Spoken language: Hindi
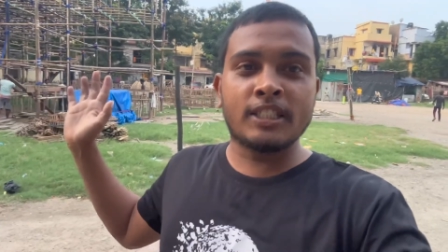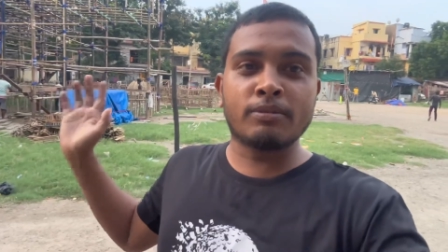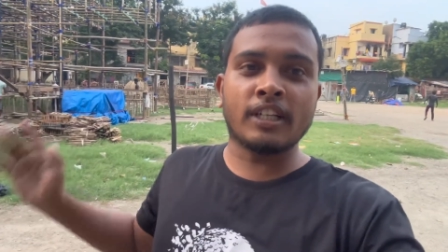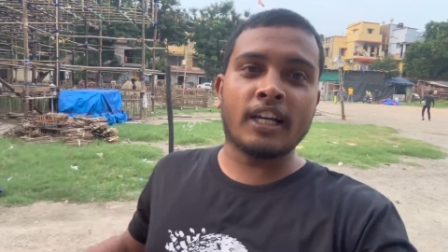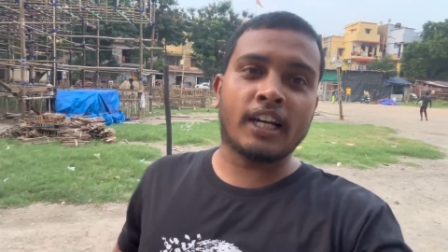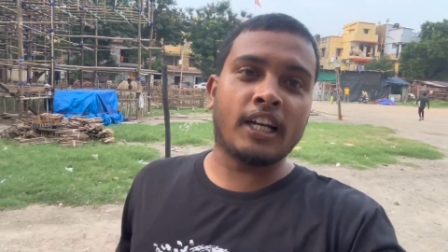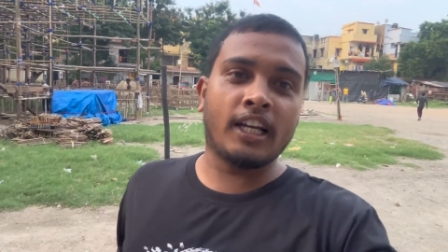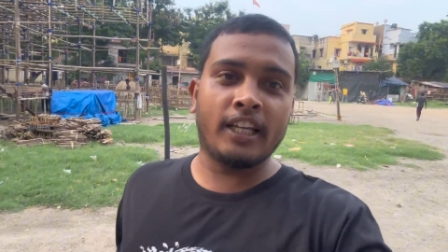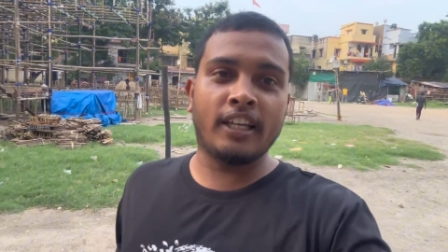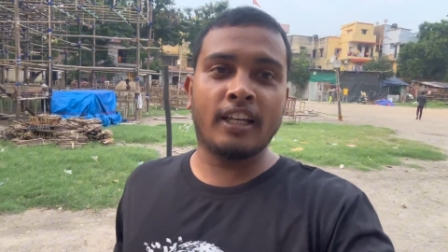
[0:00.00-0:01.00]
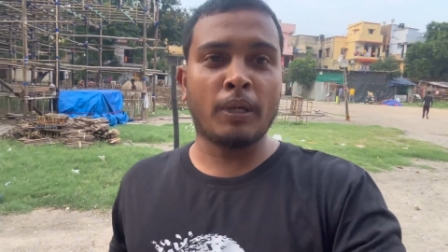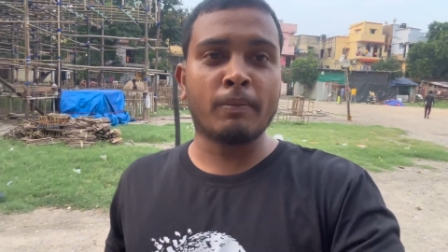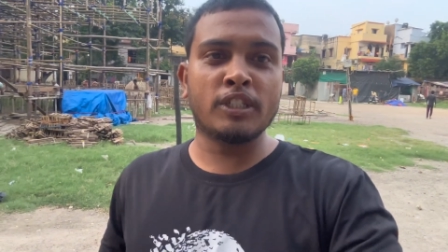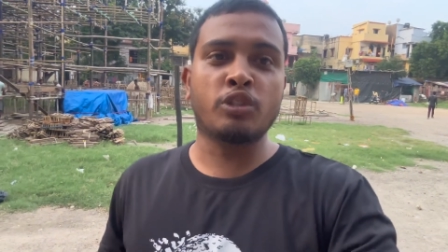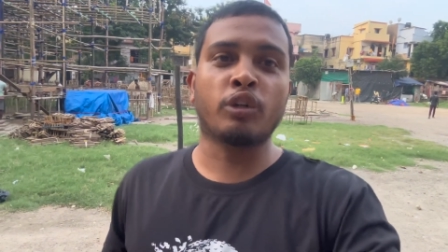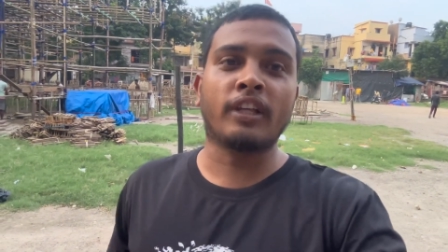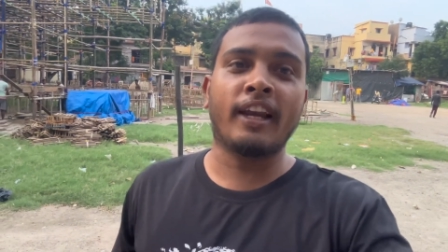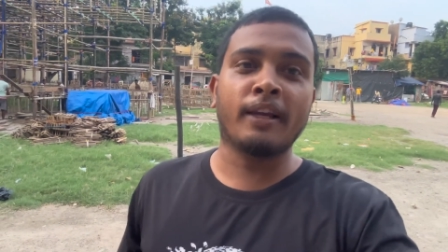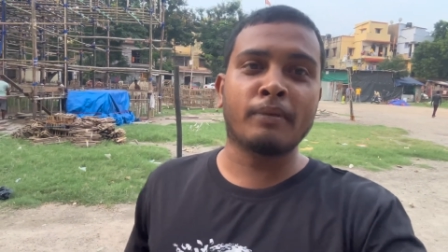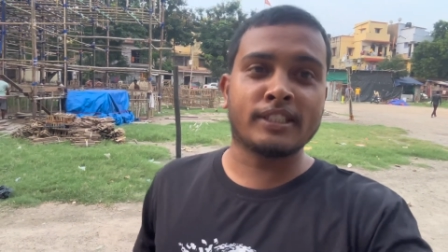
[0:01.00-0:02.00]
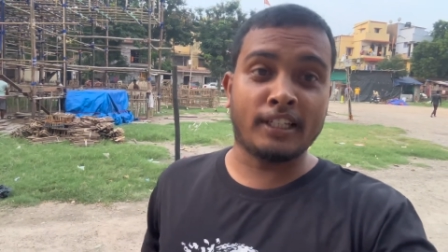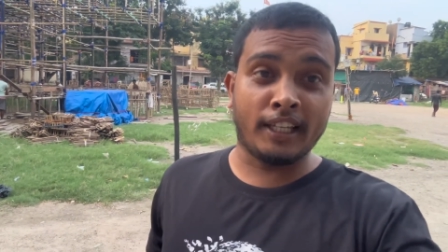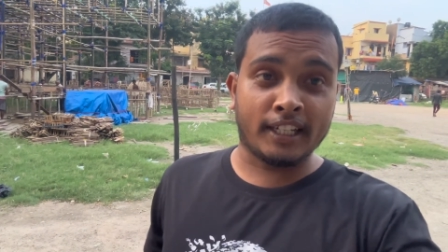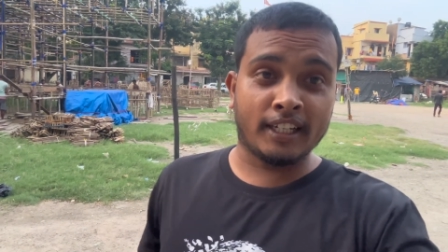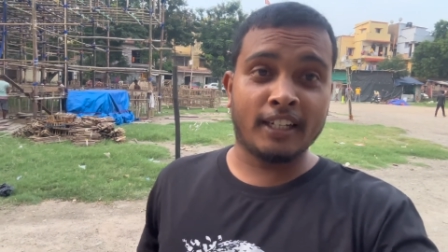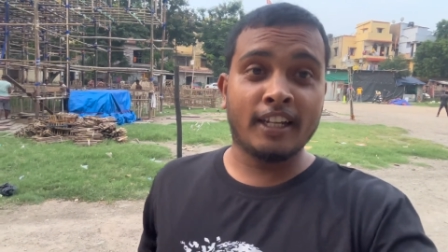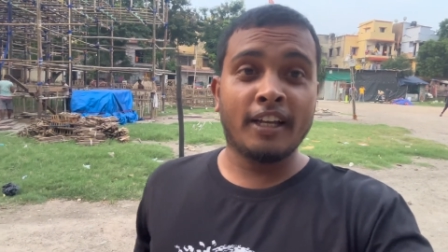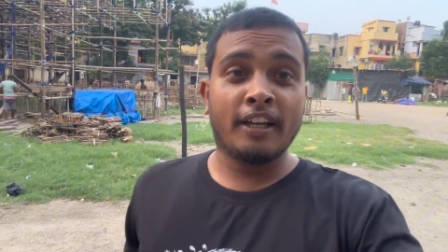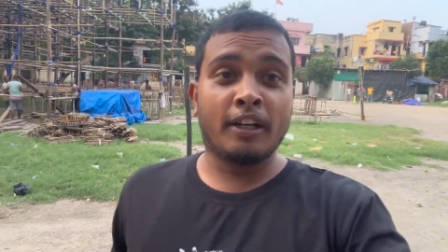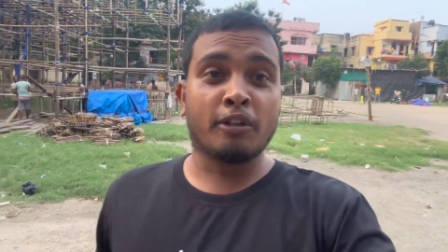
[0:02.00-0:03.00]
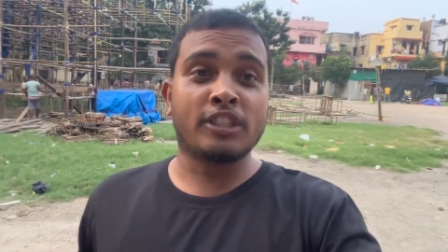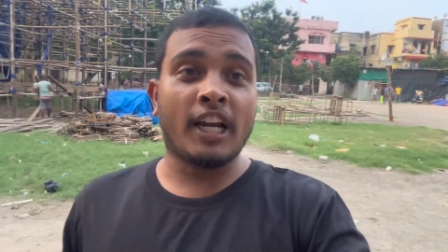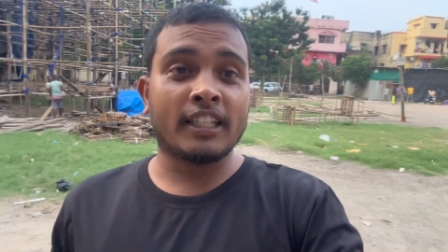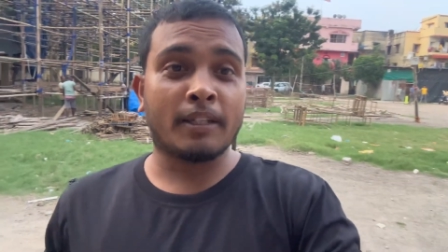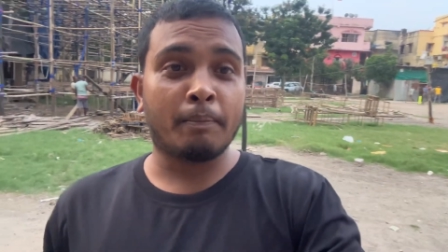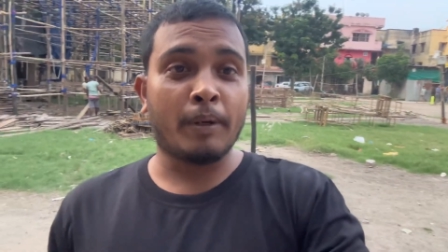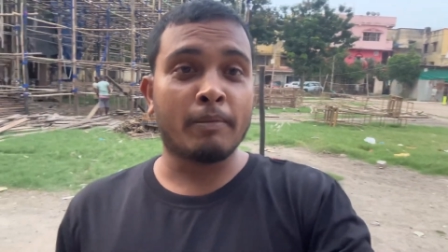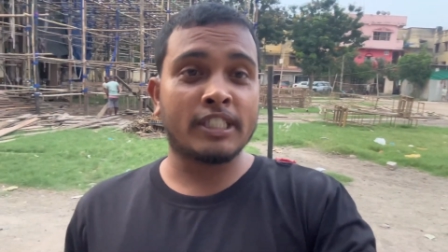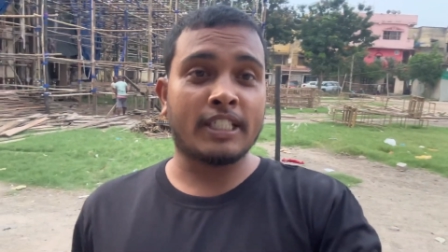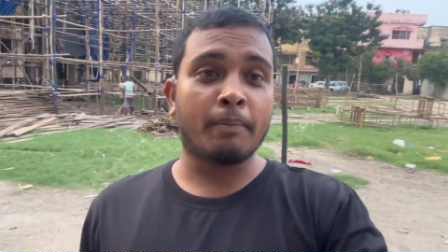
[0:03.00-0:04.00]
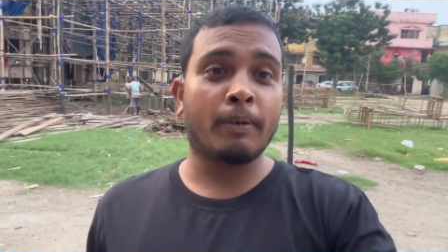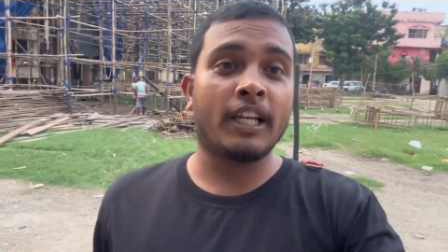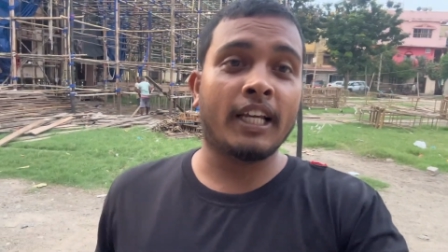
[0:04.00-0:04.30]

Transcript: शिव शंकर का फेमस ज्योतिर्लिंग में से एक गुजरात का फेमस टेम्पल